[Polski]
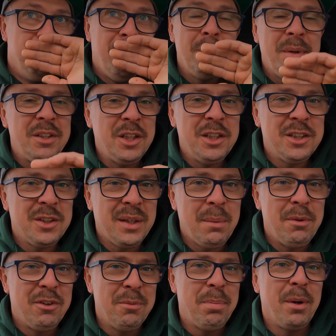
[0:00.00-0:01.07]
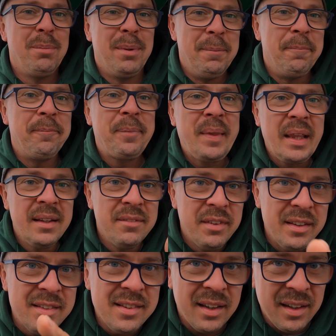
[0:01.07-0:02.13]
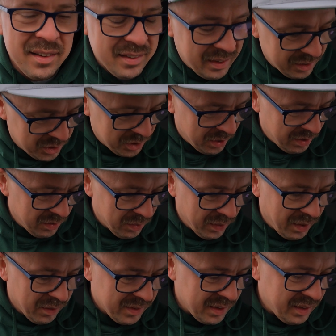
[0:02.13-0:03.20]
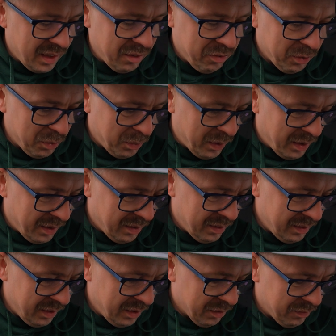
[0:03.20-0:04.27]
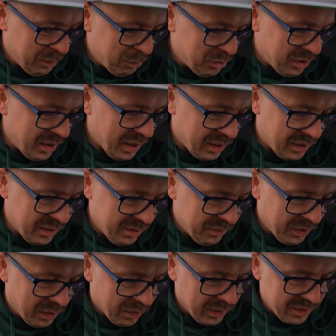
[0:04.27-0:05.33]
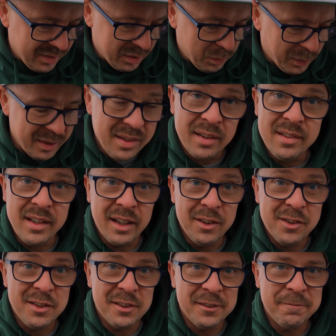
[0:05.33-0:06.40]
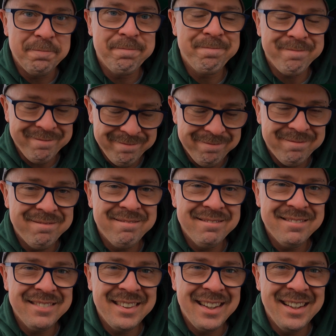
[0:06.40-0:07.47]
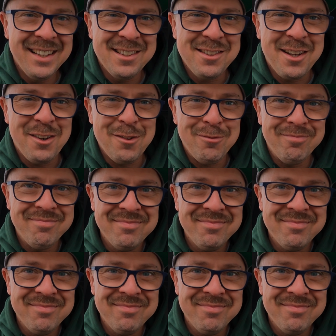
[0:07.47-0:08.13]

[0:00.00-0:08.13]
Mam nadzieję, że to nie będzie problem, więc zaraz też do niego zatelefonuję i dowiem się jak wygląda sytuacja z jego strony. Let's go.